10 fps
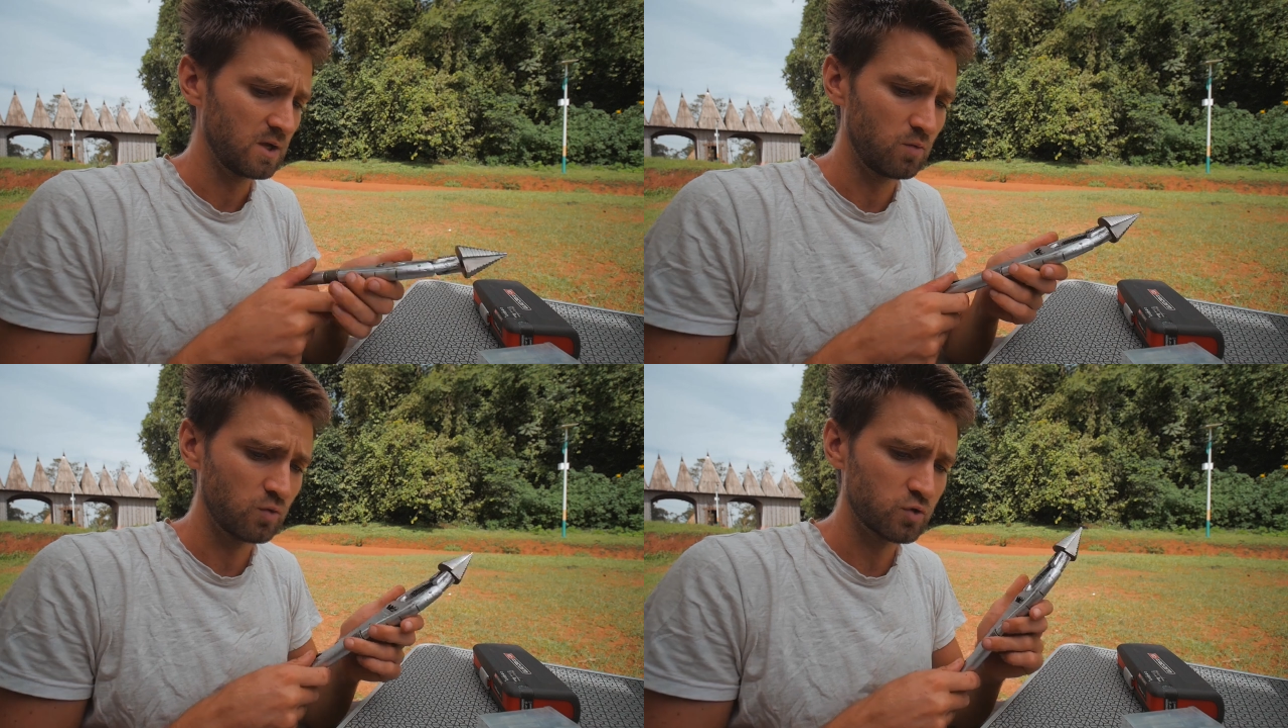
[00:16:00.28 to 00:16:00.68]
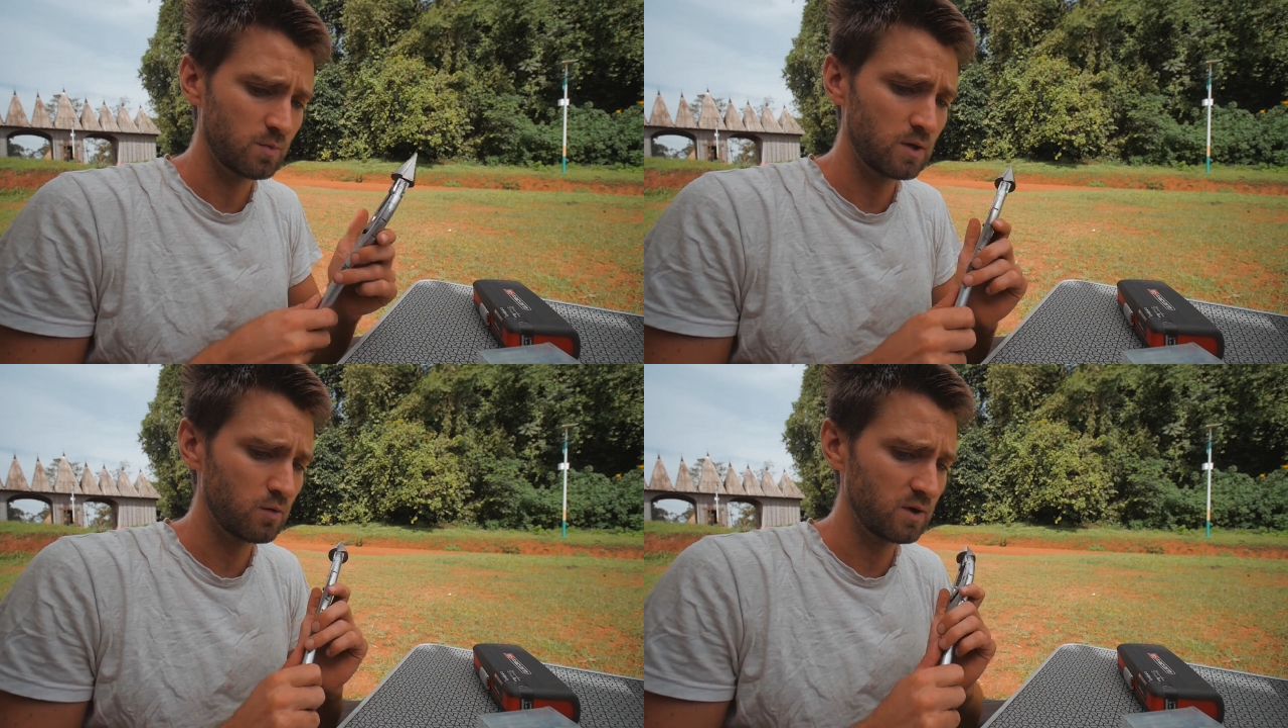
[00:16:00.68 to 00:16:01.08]
Donc je te
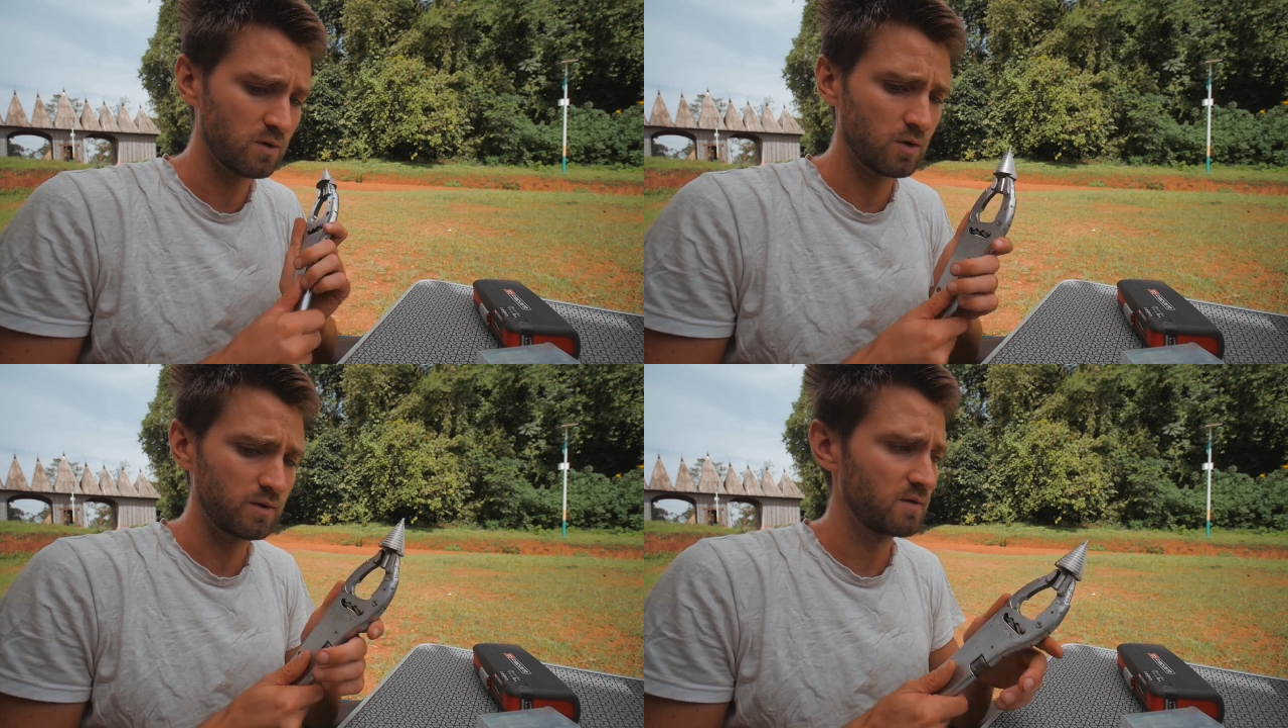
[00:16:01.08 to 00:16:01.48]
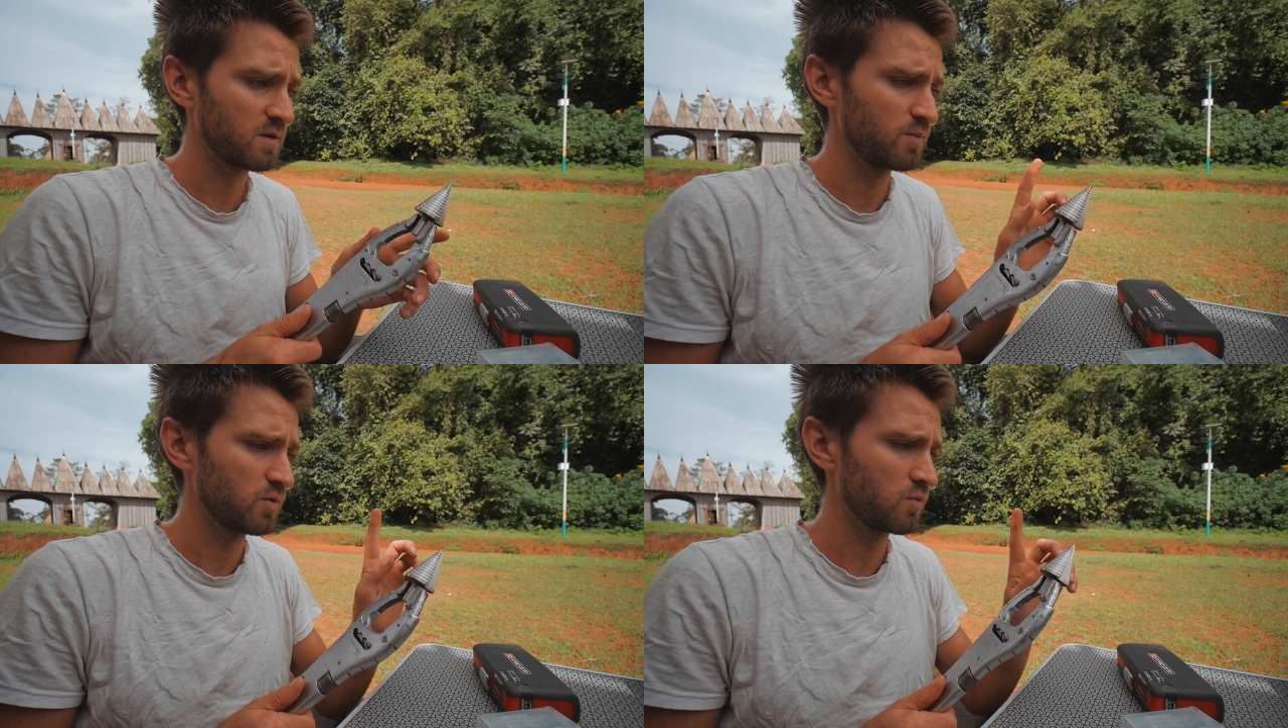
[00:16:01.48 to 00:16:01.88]
mets le lien dans la
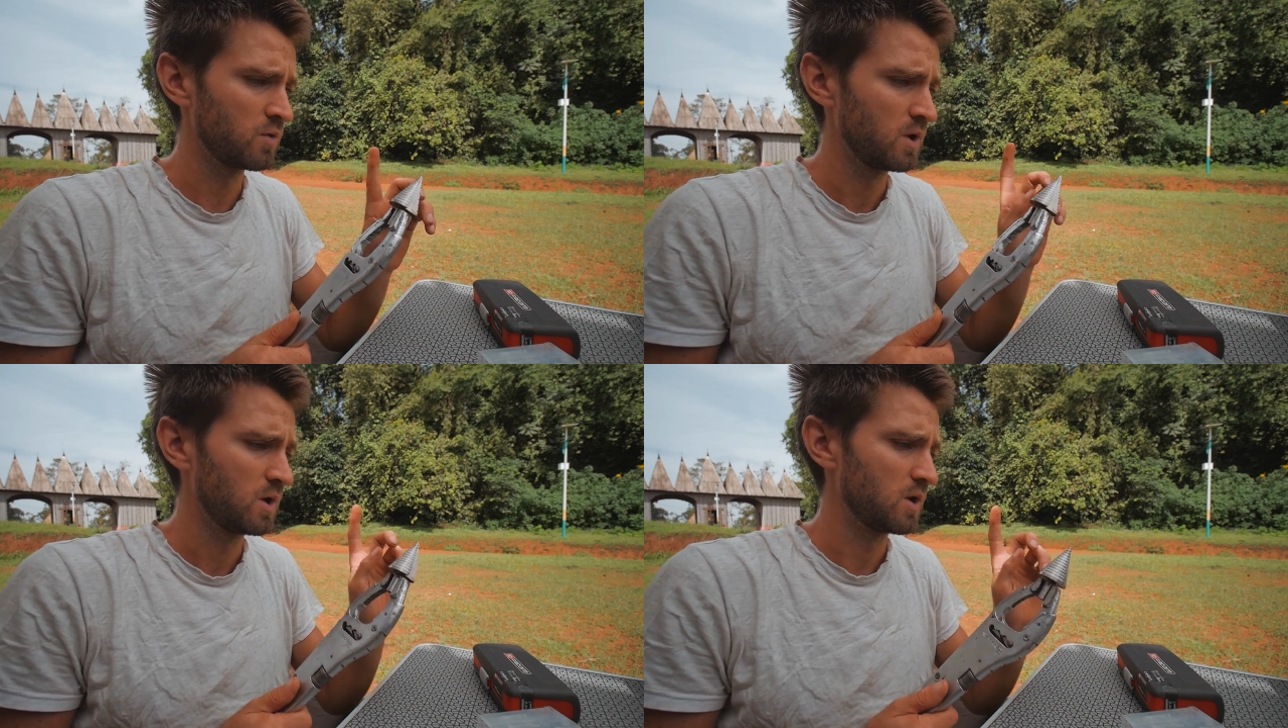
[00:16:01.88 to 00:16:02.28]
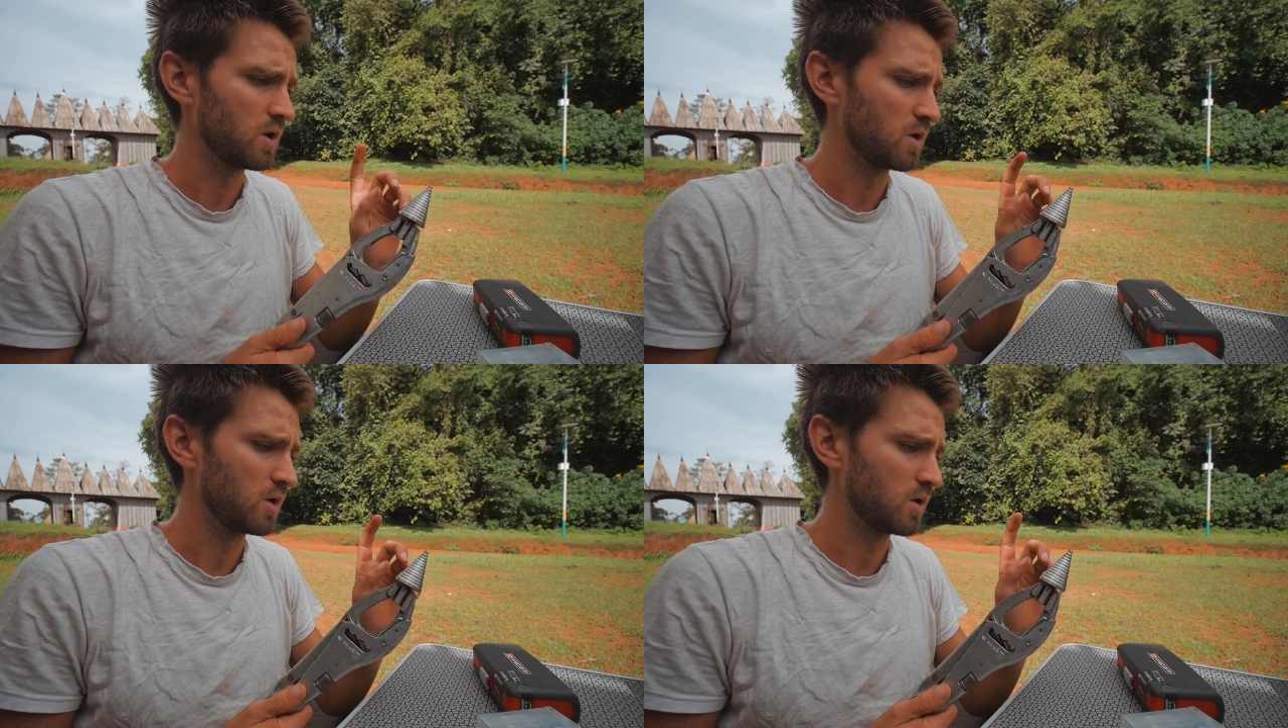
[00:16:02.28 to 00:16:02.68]
description
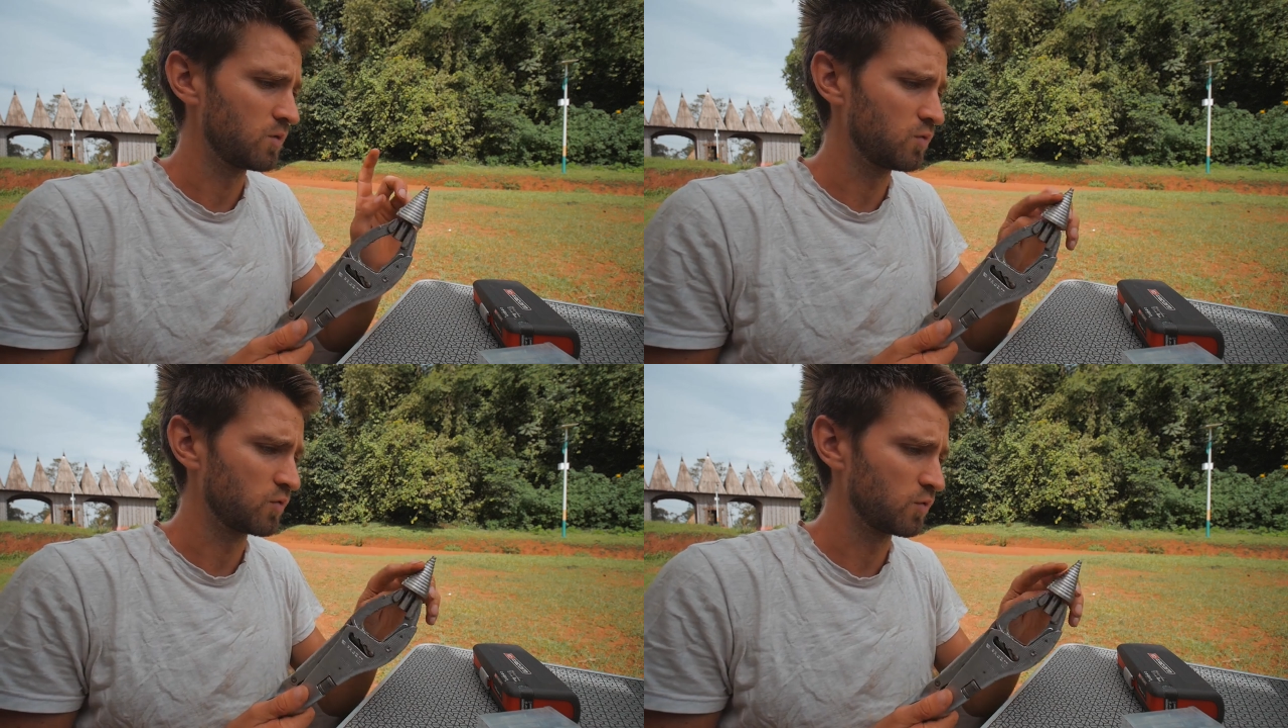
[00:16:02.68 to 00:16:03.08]
de